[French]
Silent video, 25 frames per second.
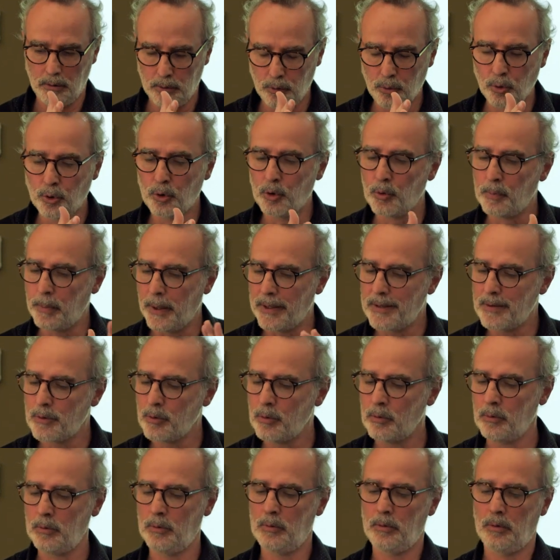
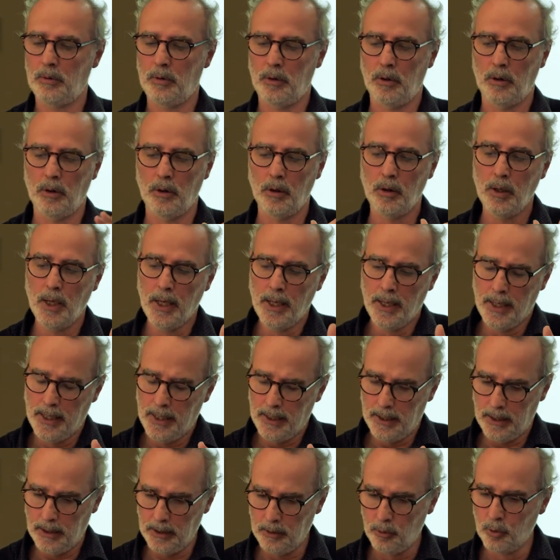d'occupation
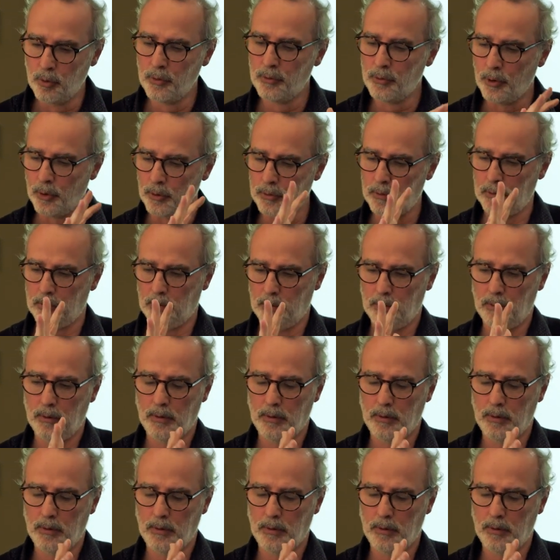et de vente